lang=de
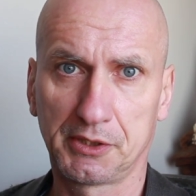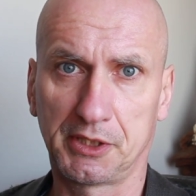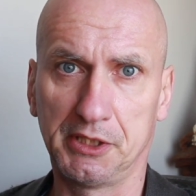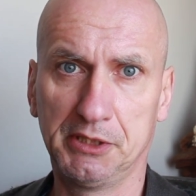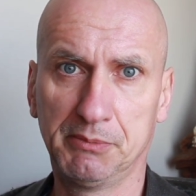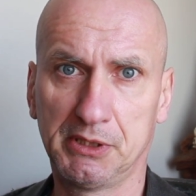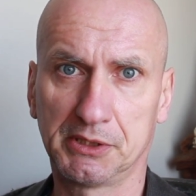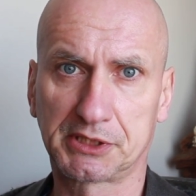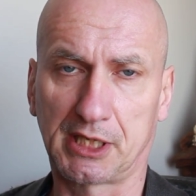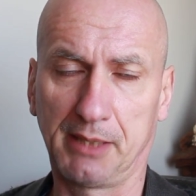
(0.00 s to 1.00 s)
Der
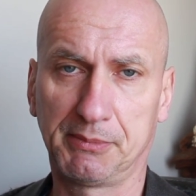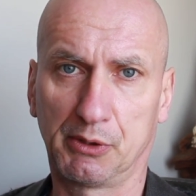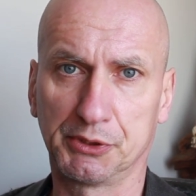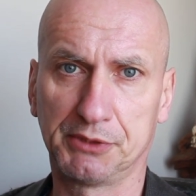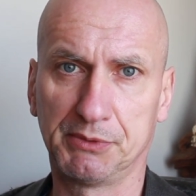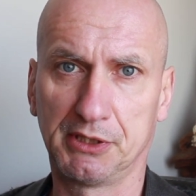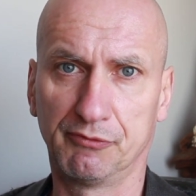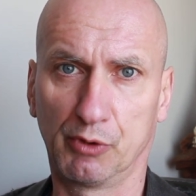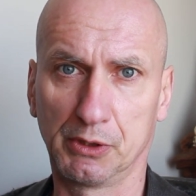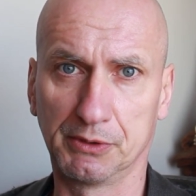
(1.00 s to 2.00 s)
Himmel treibt auch nicht mit den
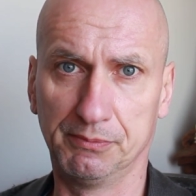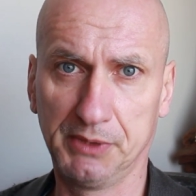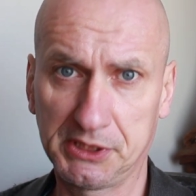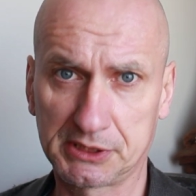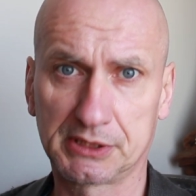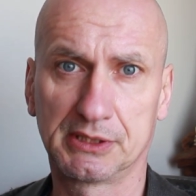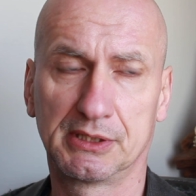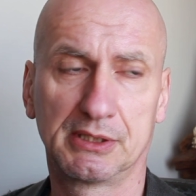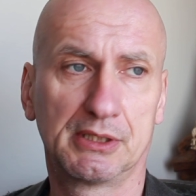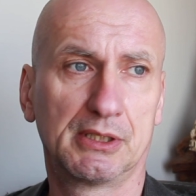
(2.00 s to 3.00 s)
Wolken mit.
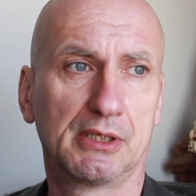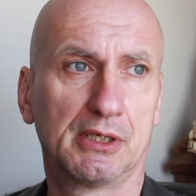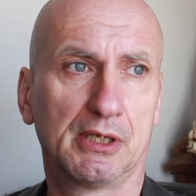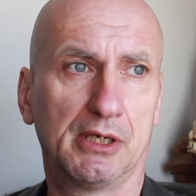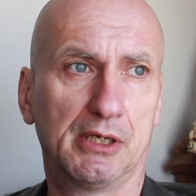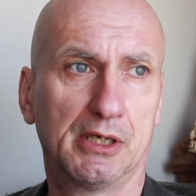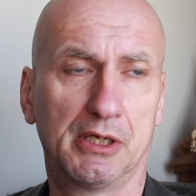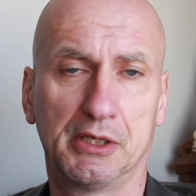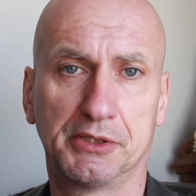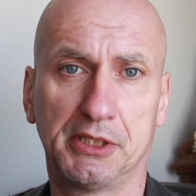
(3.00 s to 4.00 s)
Äh,
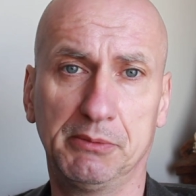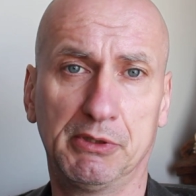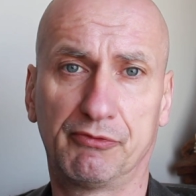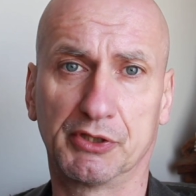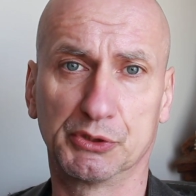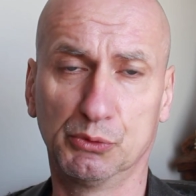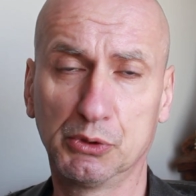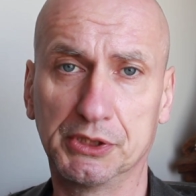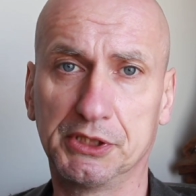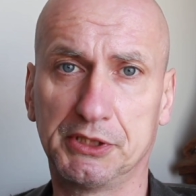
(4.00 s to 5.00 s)
der Himmel
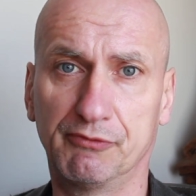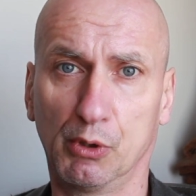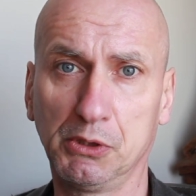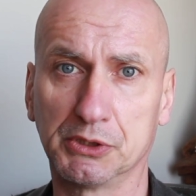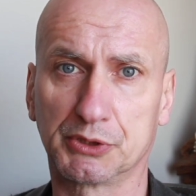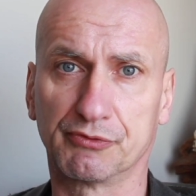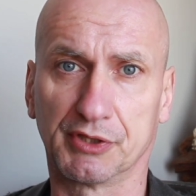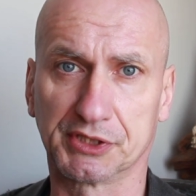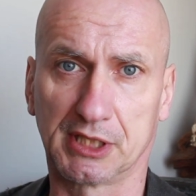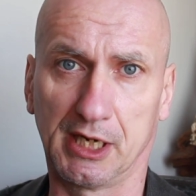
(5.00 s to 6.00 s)
versucht nicht, die Wolken zu
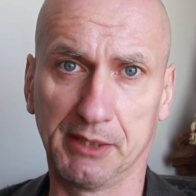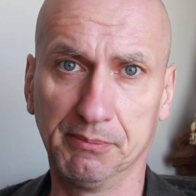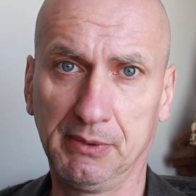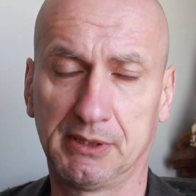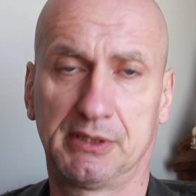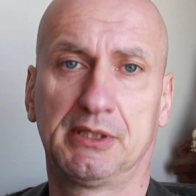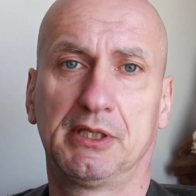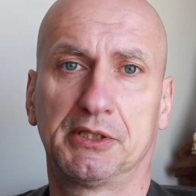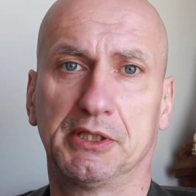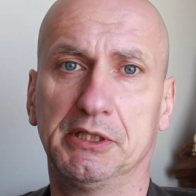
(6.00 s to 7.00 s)
vertreiben.
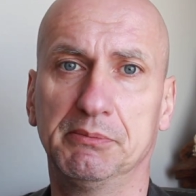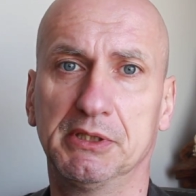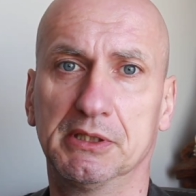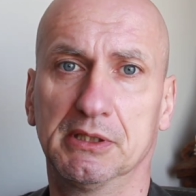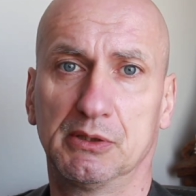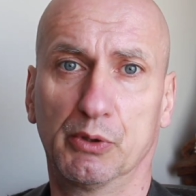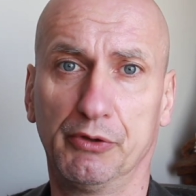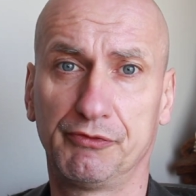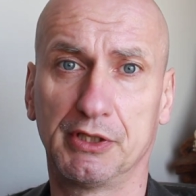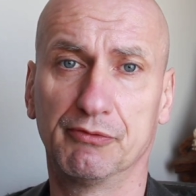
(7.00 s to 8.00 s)
Der Himmel
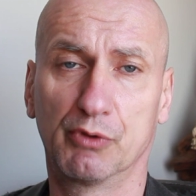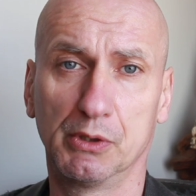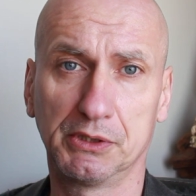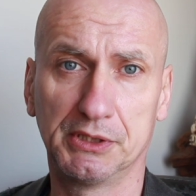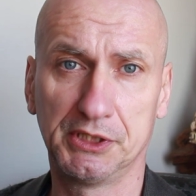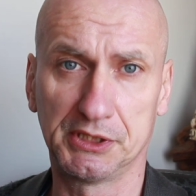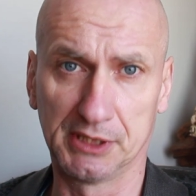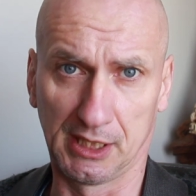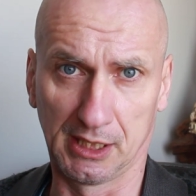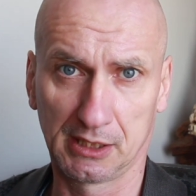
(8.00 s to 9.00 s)
läuft den Wolken nicht
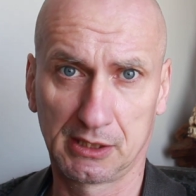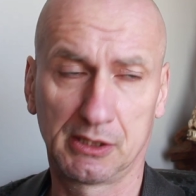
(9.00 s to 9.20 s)
nach.